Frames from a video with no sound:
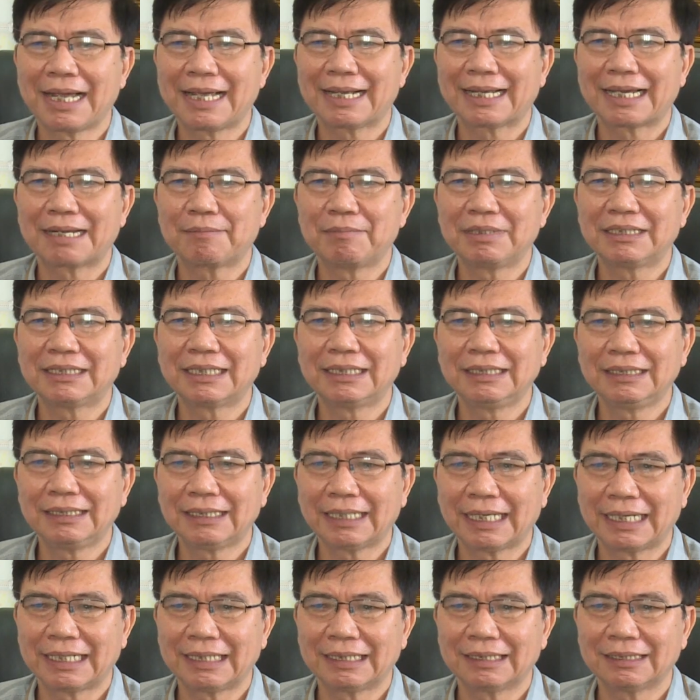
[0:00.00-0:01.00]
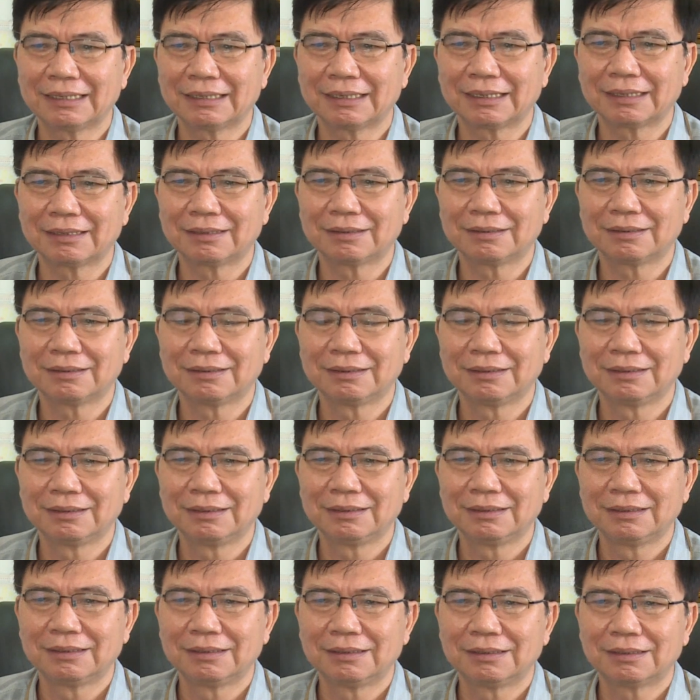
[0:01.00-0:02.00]
hai nghìn không trăm mười chín này á,
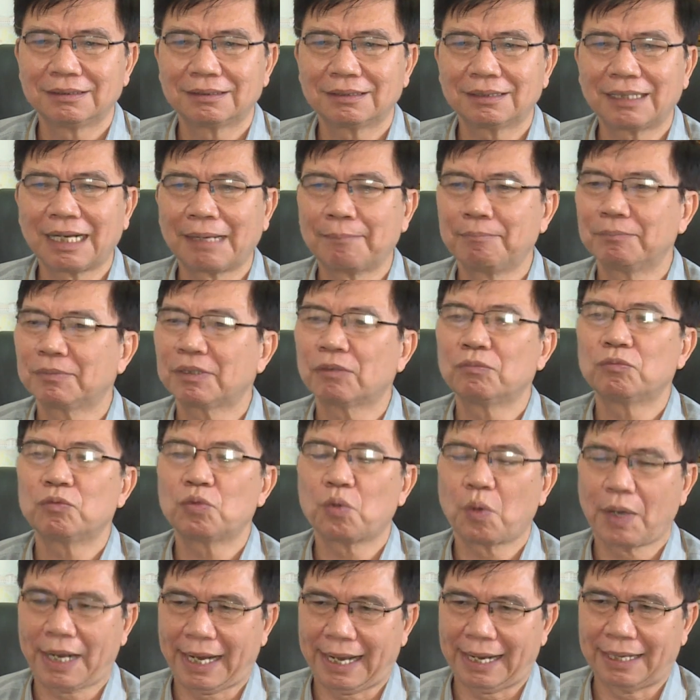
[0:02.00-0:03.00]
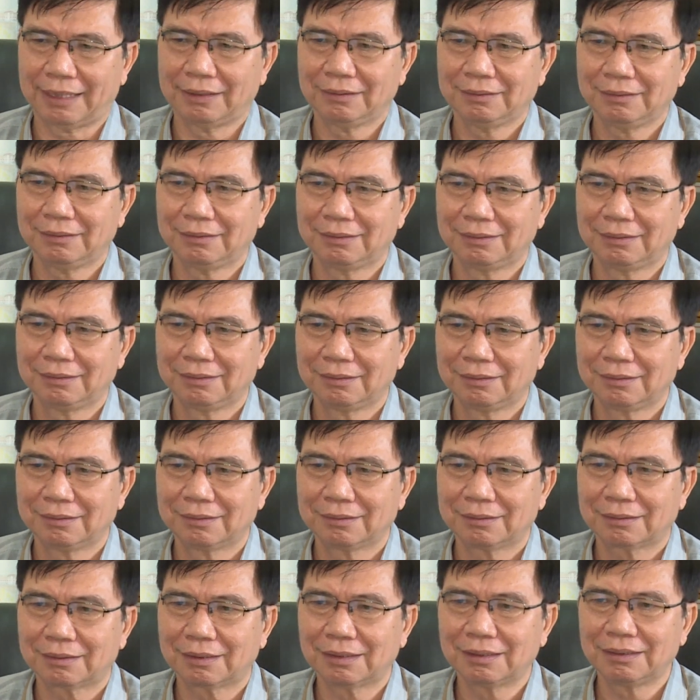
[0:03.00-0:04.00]
nó nằm trong khoảng
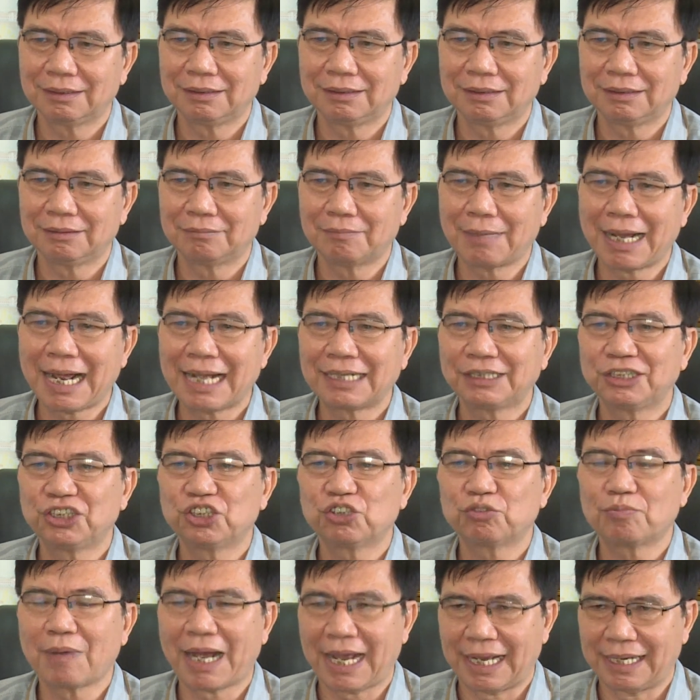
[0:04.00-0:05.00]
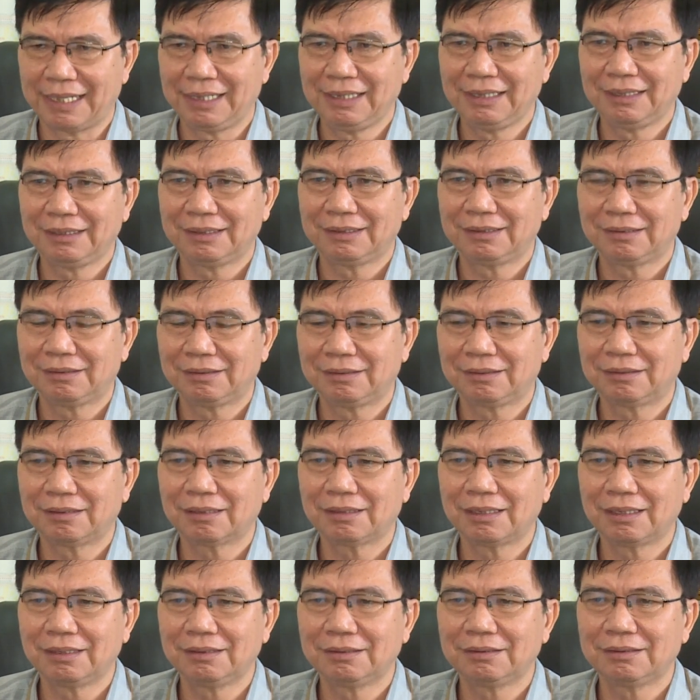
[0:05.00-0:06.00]
từ ba triệu bảy
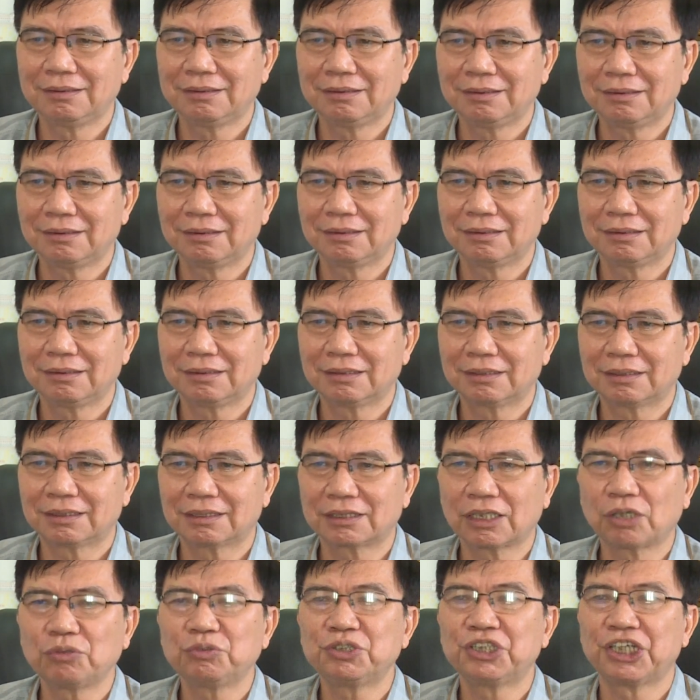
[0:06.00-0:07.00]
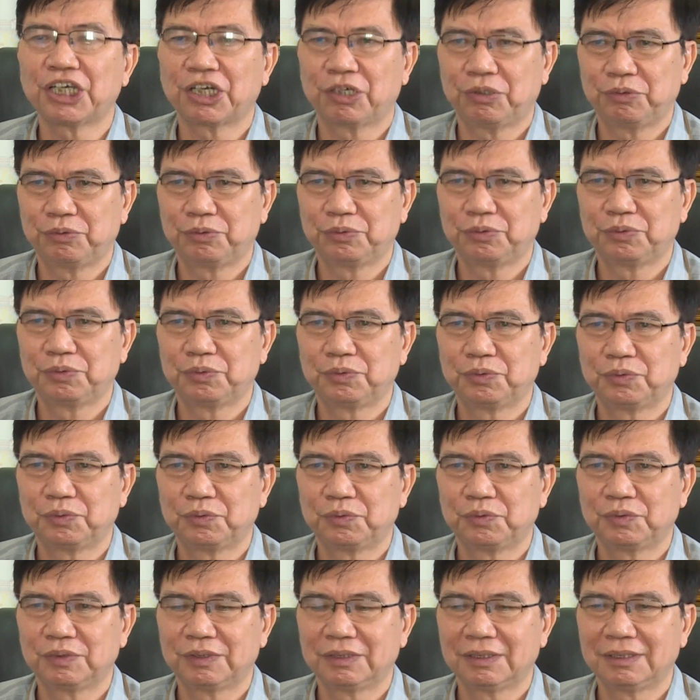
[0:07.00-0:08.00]
cho đến sáu triệu.
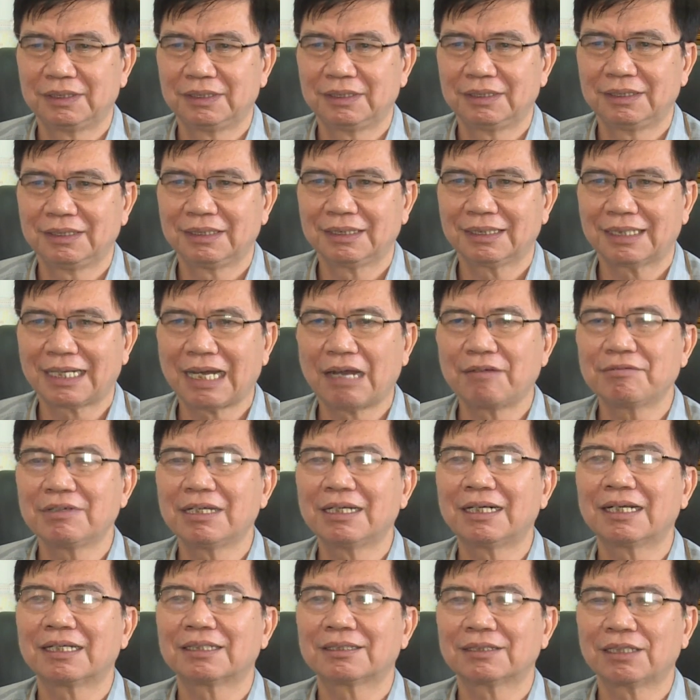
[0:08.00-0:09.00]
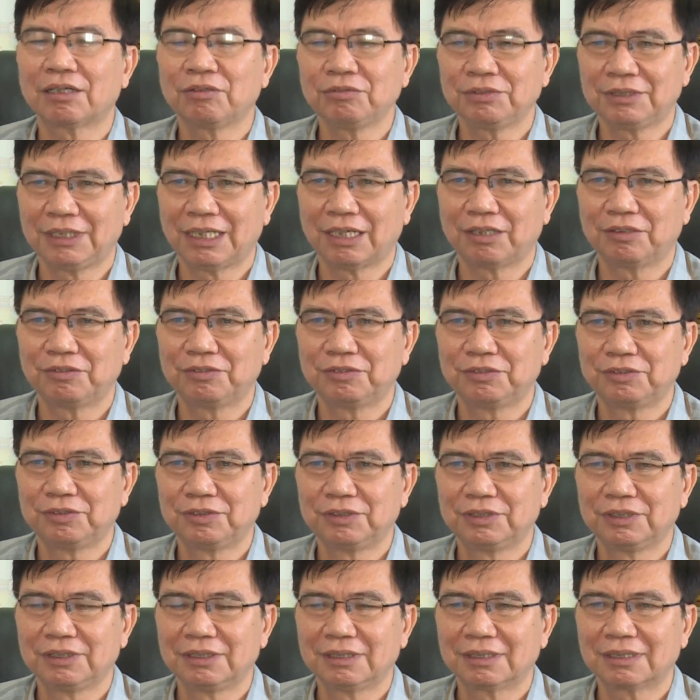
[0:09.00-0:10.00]
Cao nhất là sáu triệu,
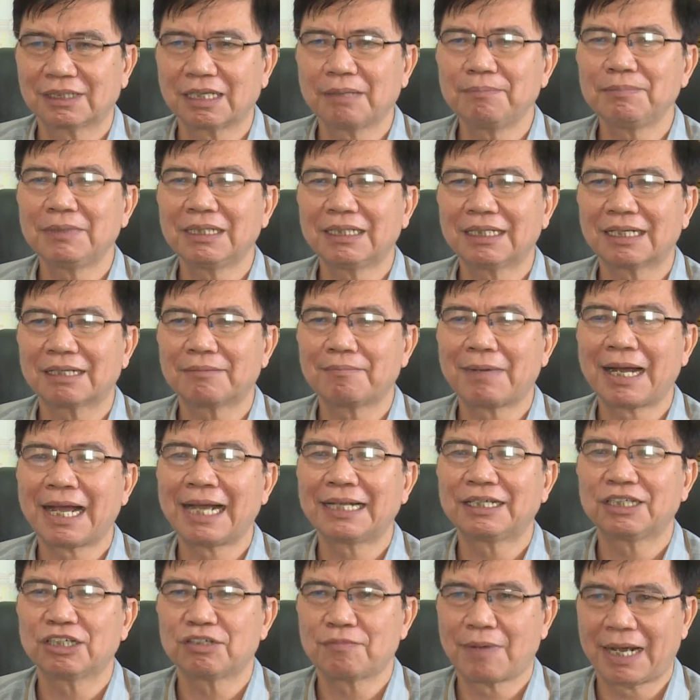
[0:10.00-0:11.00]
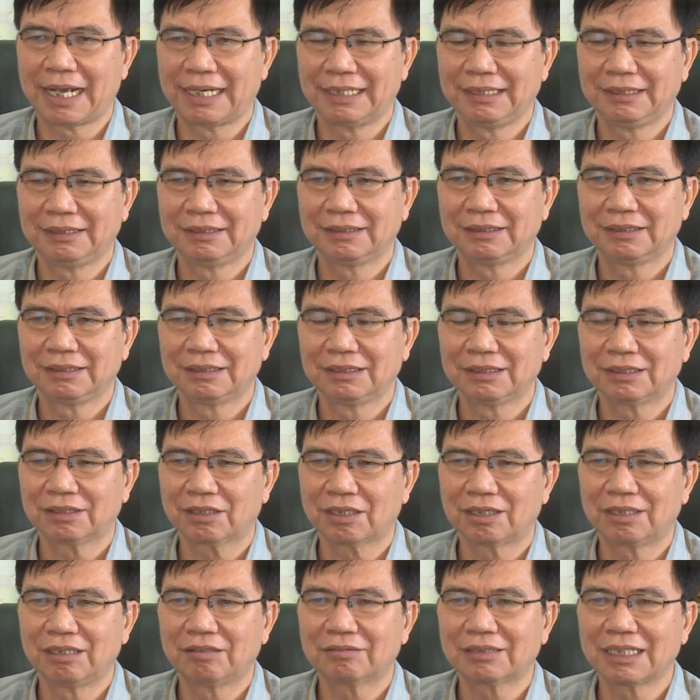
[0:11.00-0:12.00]
thấp nhất là ba triệu bảy.
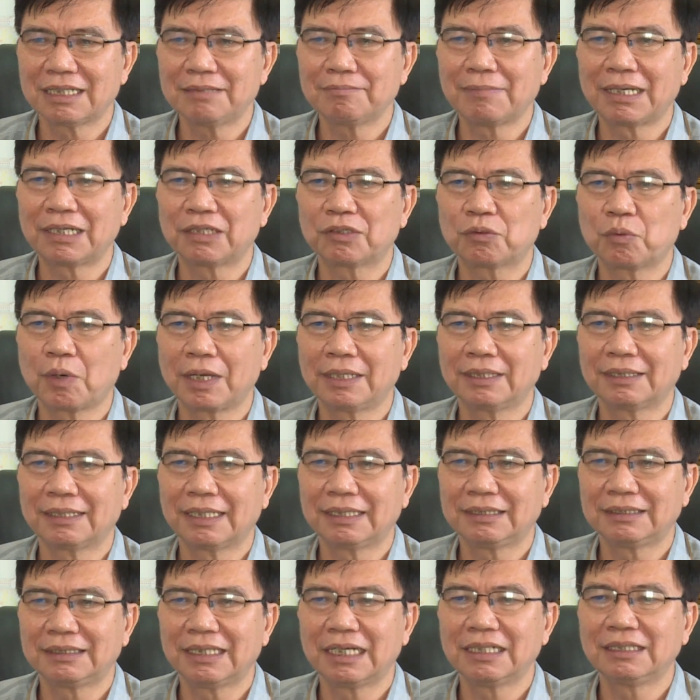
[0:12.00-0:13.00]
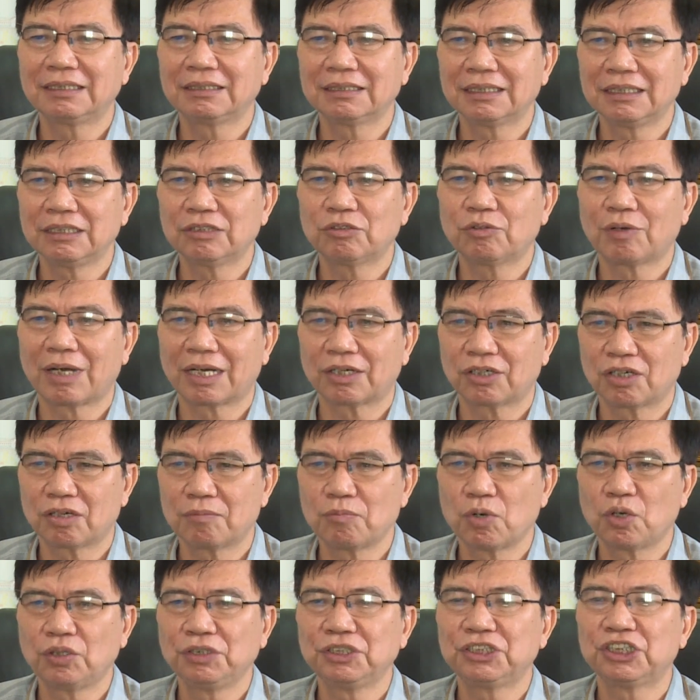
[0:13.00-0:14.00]
Còn nếu tính bình quân thì trên dưới khoảng độ
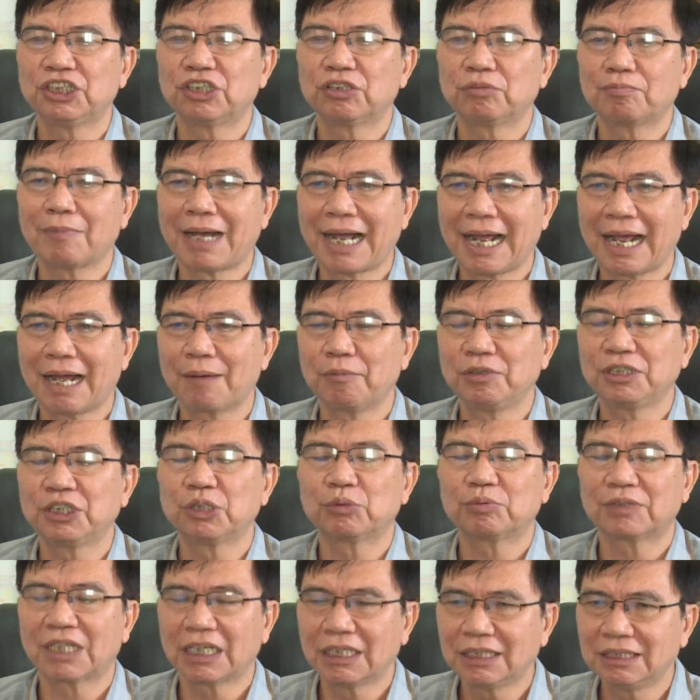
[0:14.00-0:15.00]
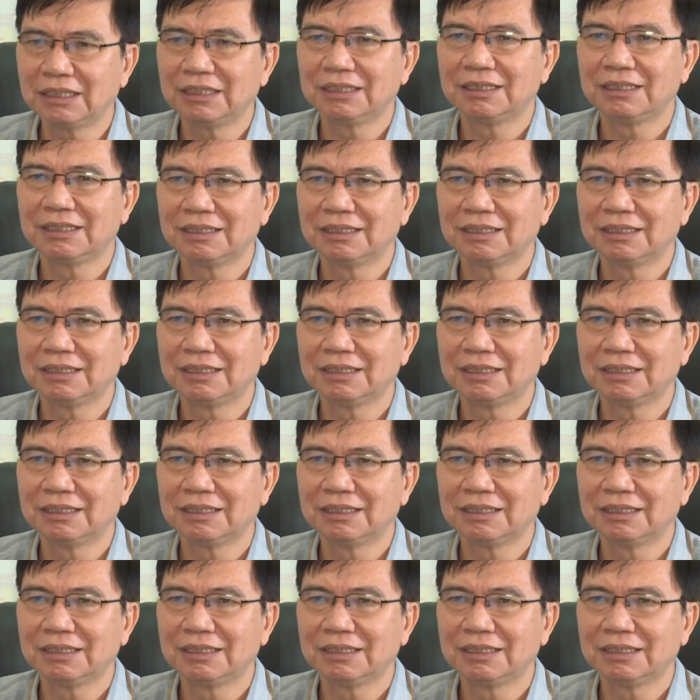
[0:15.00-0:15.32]
bốn triệu ba, bốn triệu tư.